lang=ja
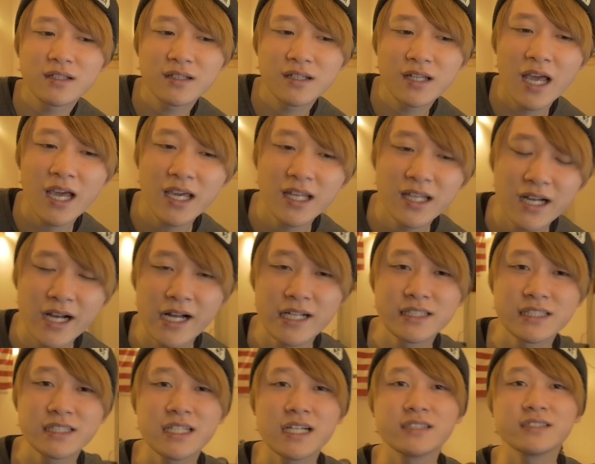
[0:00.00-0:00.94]
的な
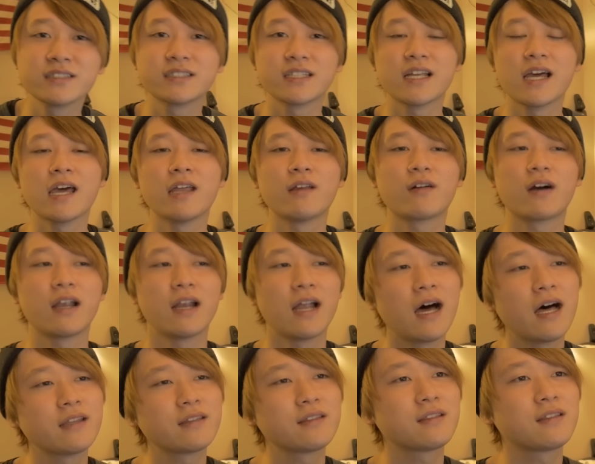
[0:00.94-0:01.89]
感じになるんじゃないのか
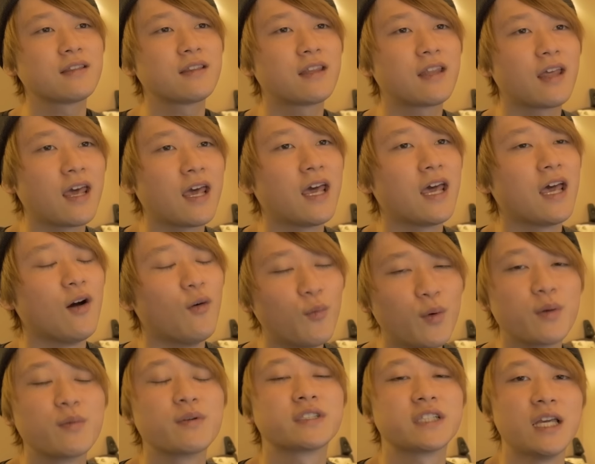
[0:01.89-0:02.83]
なって
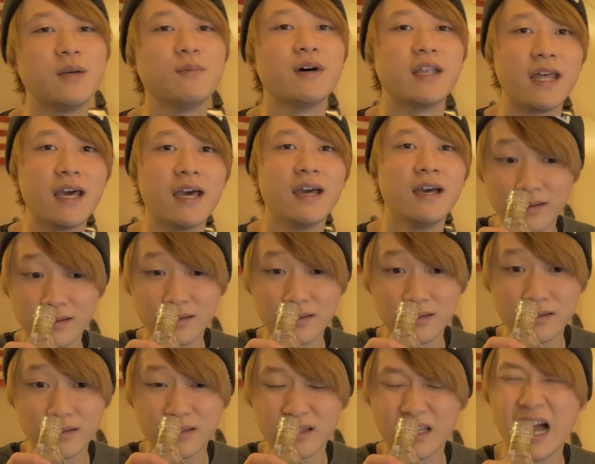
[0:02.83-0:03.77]
思いました、今ね。
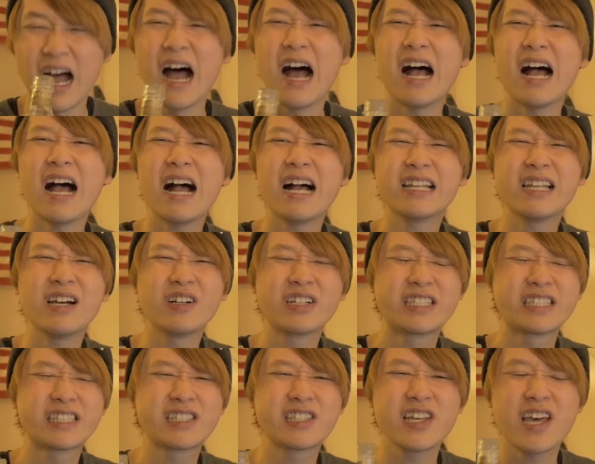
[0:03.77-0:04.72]
あー、で
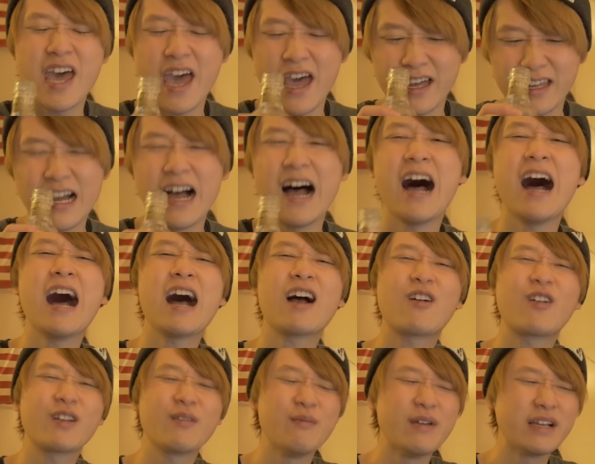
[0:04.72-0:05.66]
もきつい
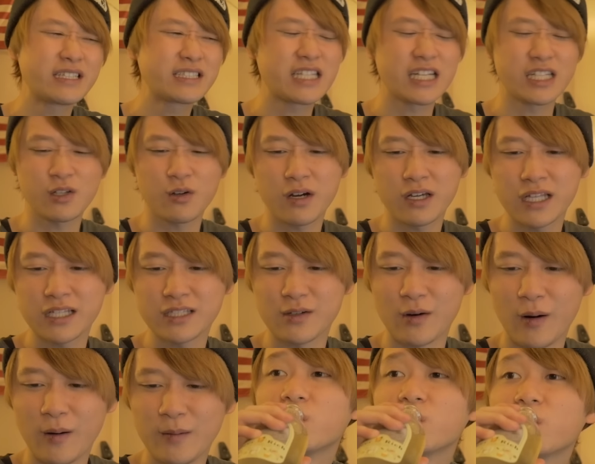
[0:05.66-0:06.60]
あー、これめっちゃ消化だ
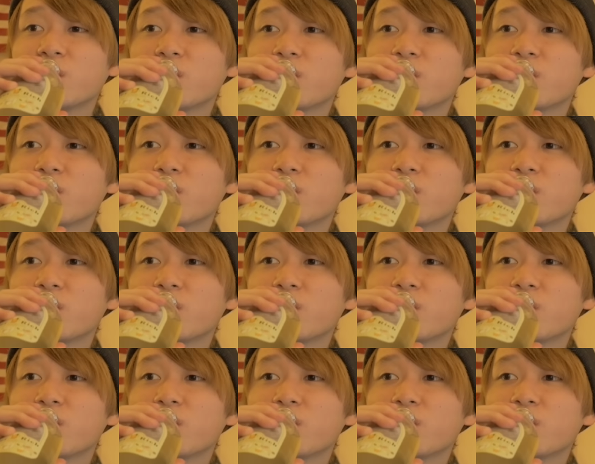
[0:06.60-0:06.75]
ぞ